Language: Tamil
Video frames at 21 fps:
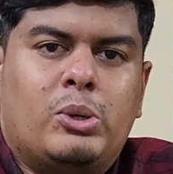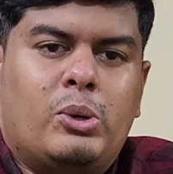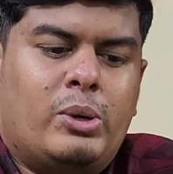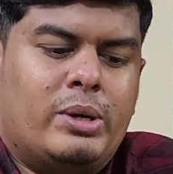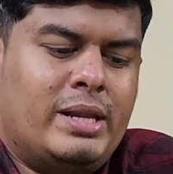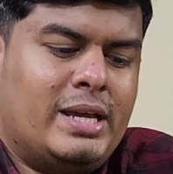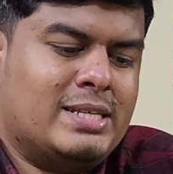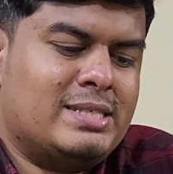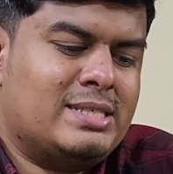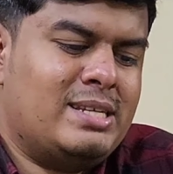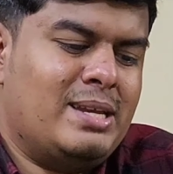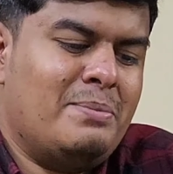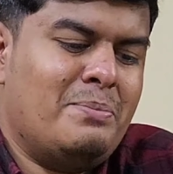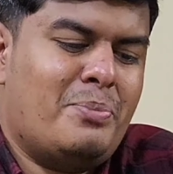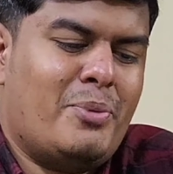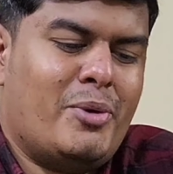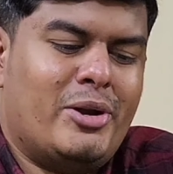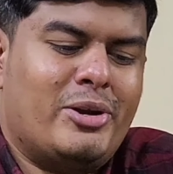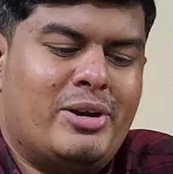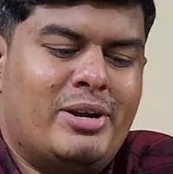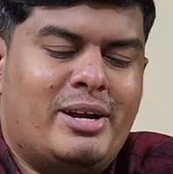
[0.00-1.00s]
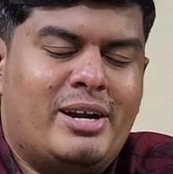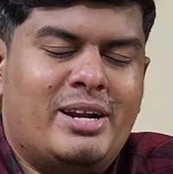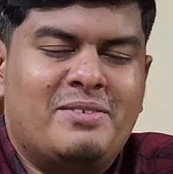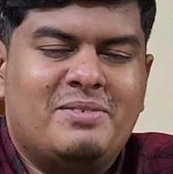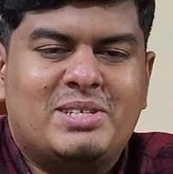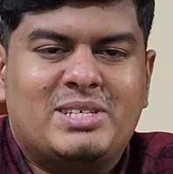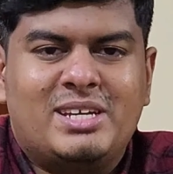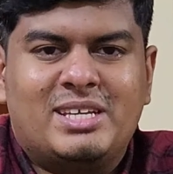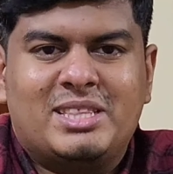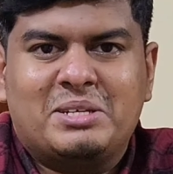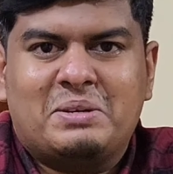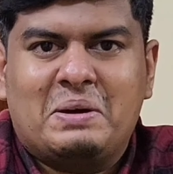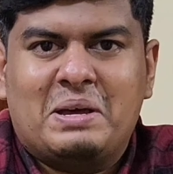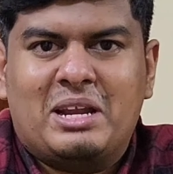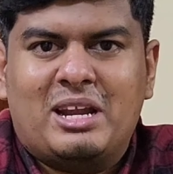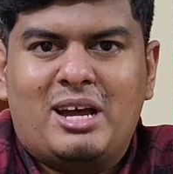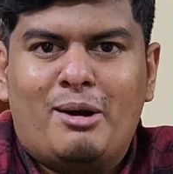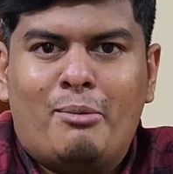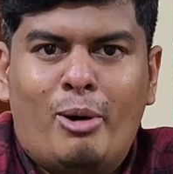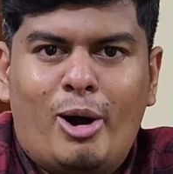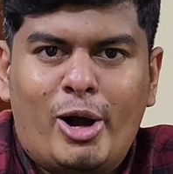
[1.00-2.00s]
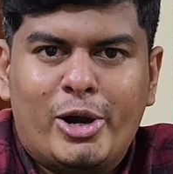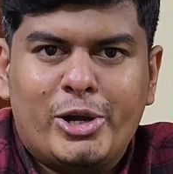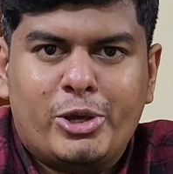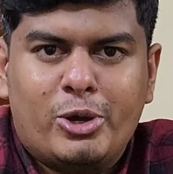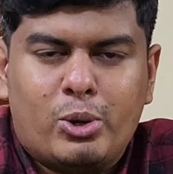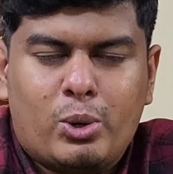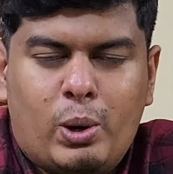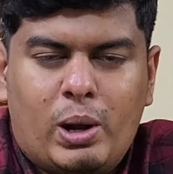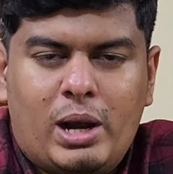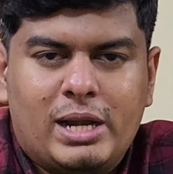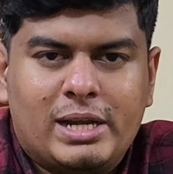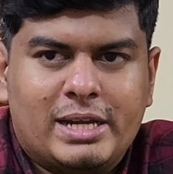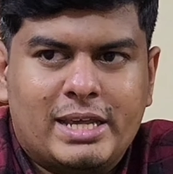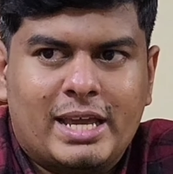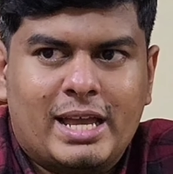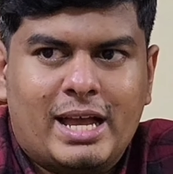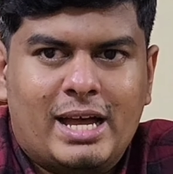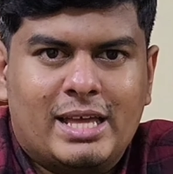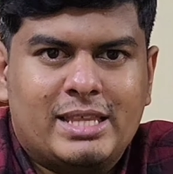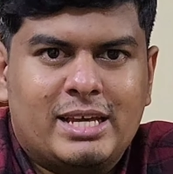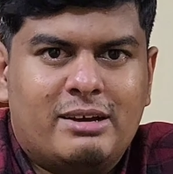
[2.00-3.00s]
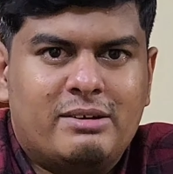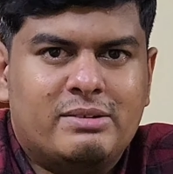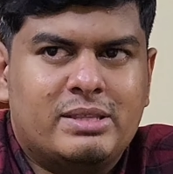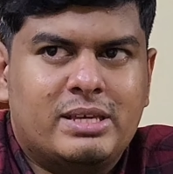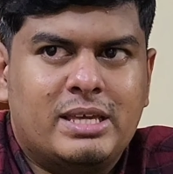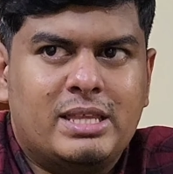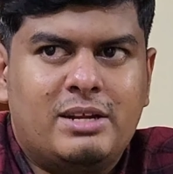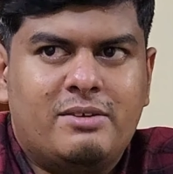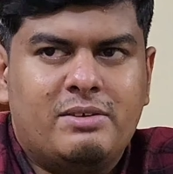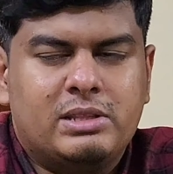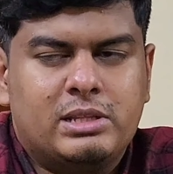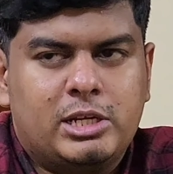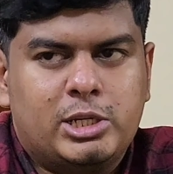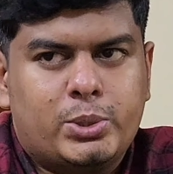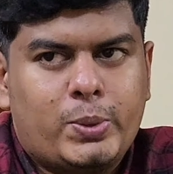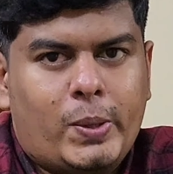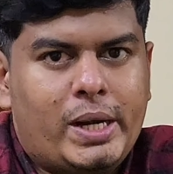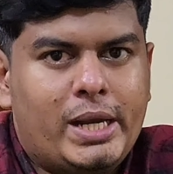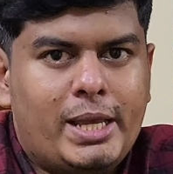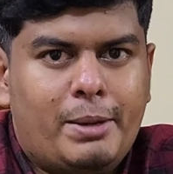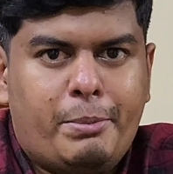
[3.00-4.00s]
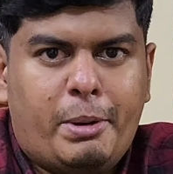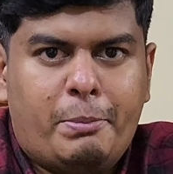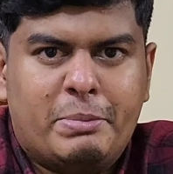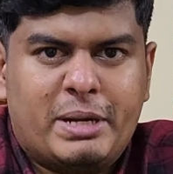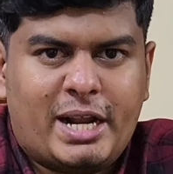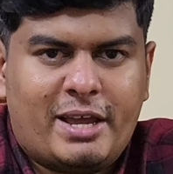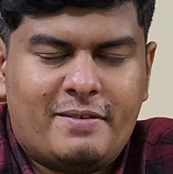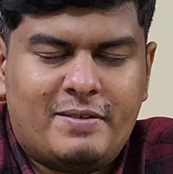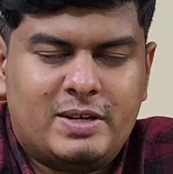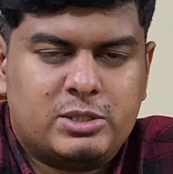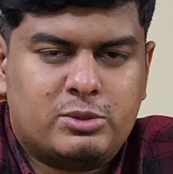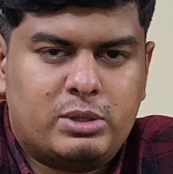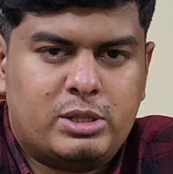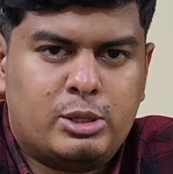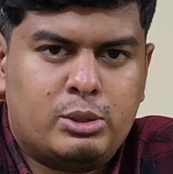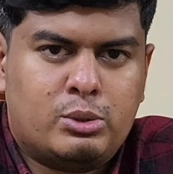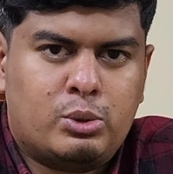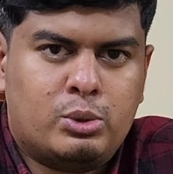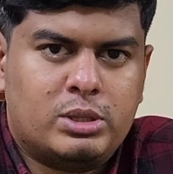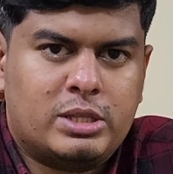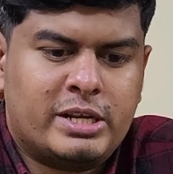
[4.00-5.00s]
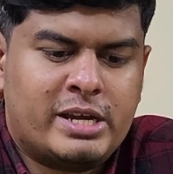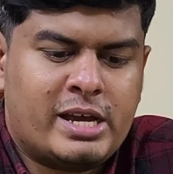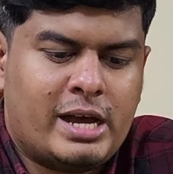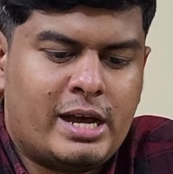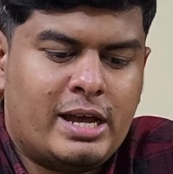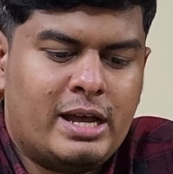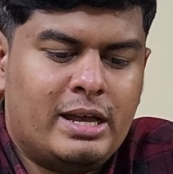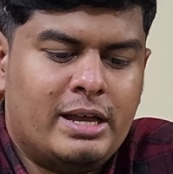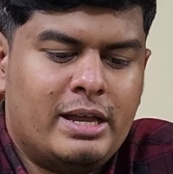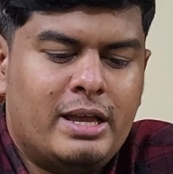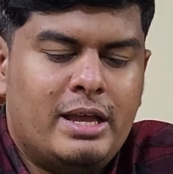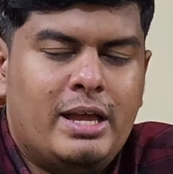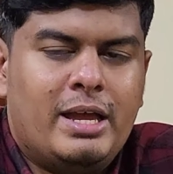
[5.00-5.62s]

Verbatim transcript: ஸோ நெக்ஸ்ட் இம்பார்ட்டண்டான விஷயத்துக்கு வரலாம் ஆடியோ குவாலிட்டி அதாவது இதில் வந்து டுவெல் எம்எம் டிரைவர்ஸ் வந்து கொடுத்துருக்காங்க